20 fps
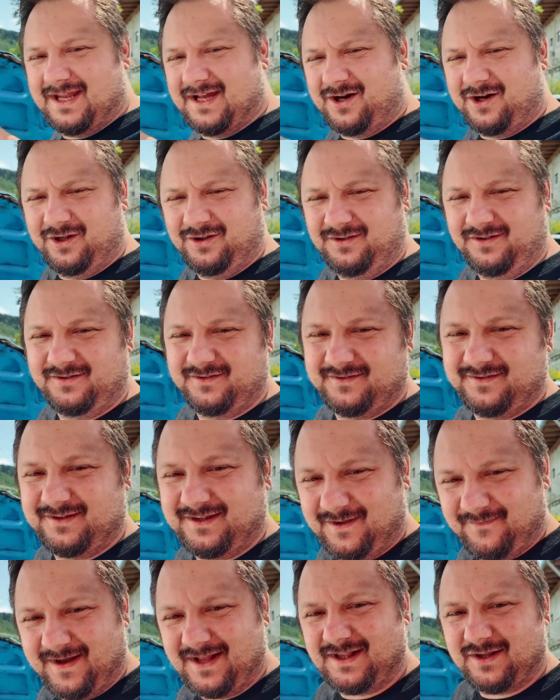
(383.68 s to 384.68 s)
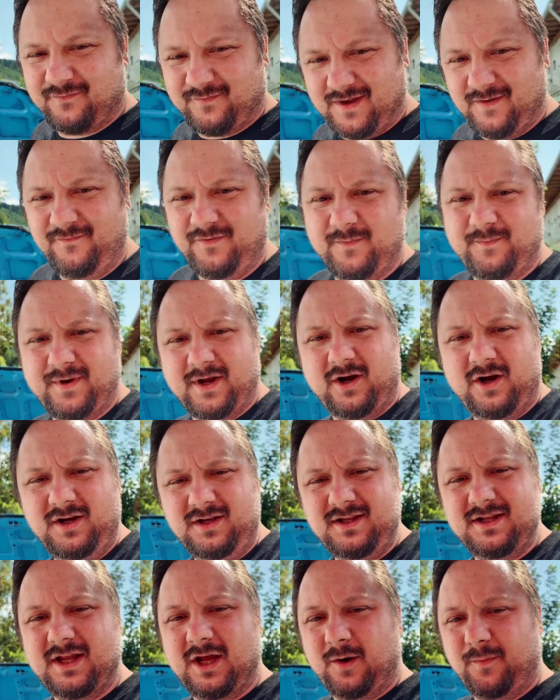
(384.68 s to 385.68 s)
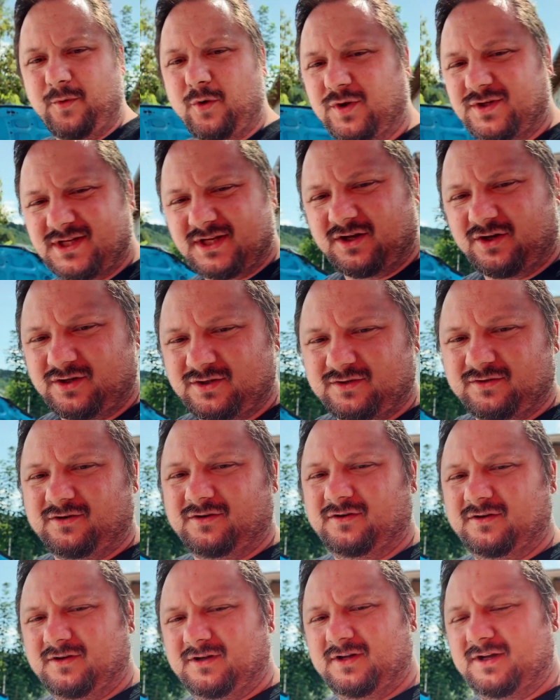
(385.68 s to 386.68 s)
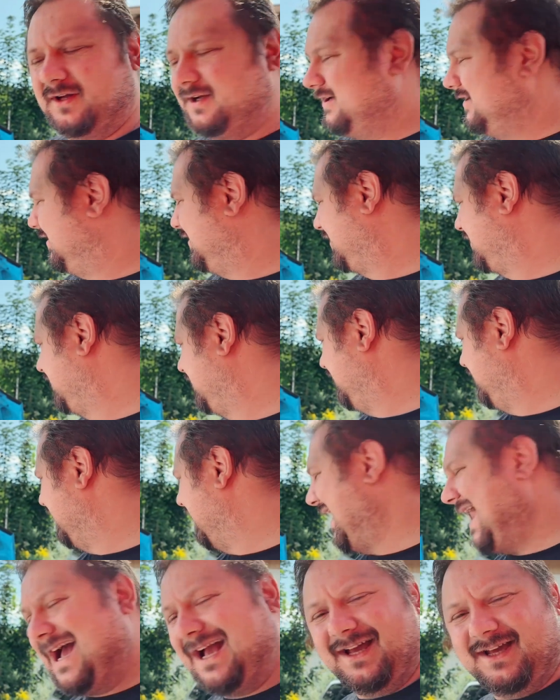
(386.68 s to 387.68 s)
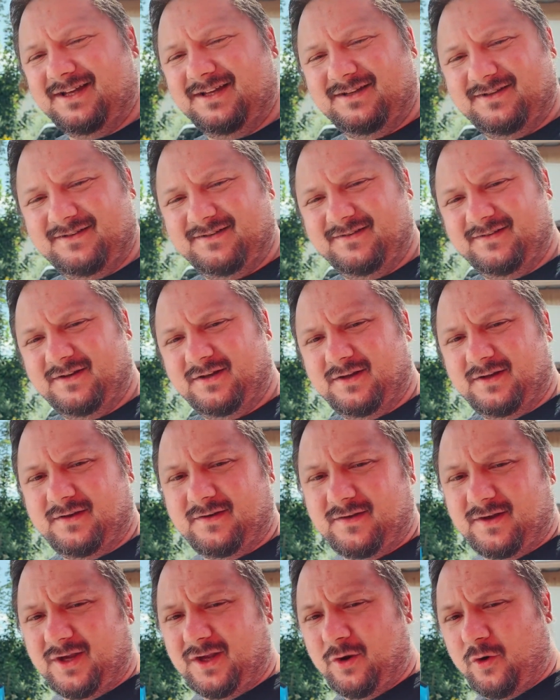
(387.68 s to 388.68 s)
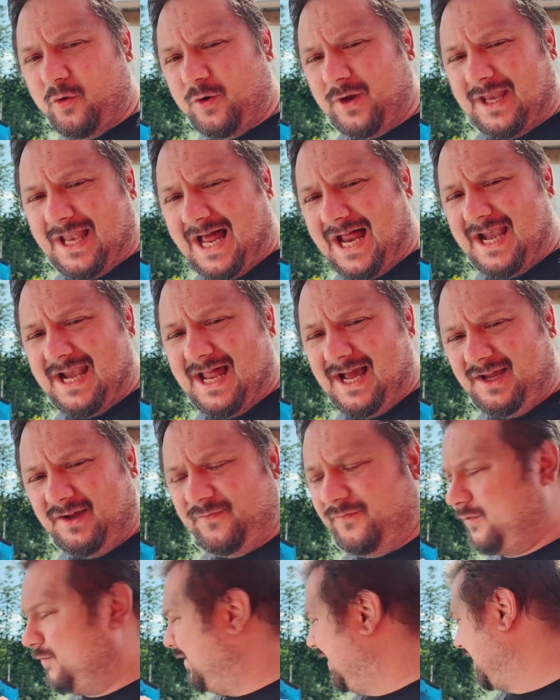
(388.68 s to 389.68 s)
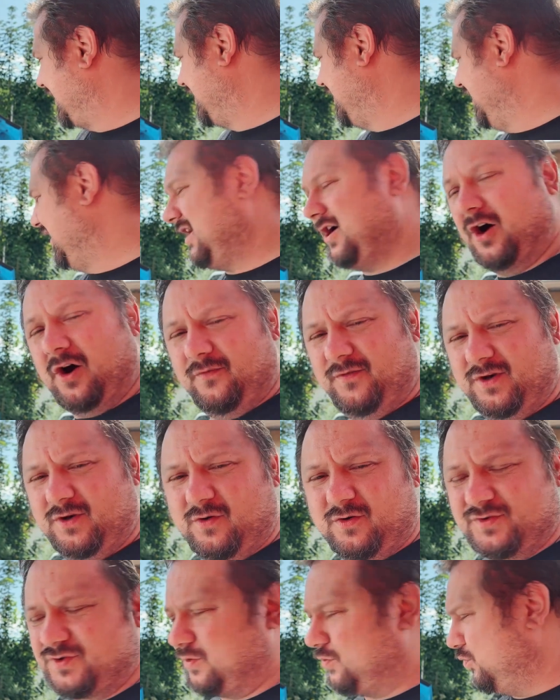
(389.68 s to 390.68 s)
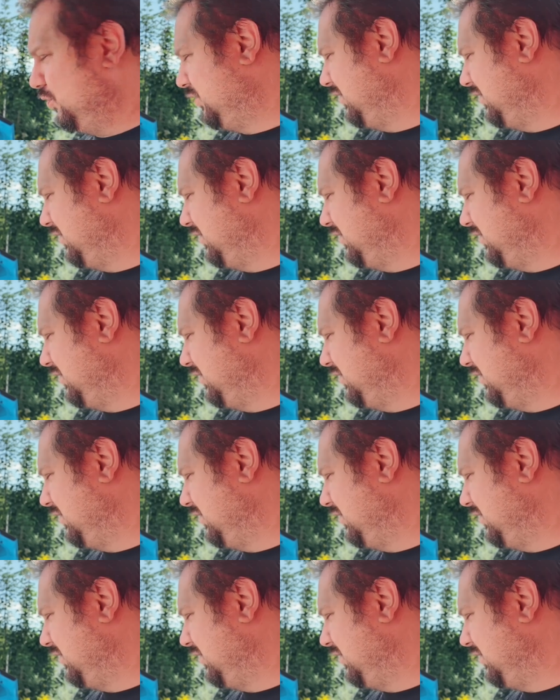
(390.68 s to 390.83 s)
die er hat, die werde ich auf jeden Fall behalten. Ich habe Gott sei Dank noch Lack, in Originallack vom Lackierer habe ich noch so einen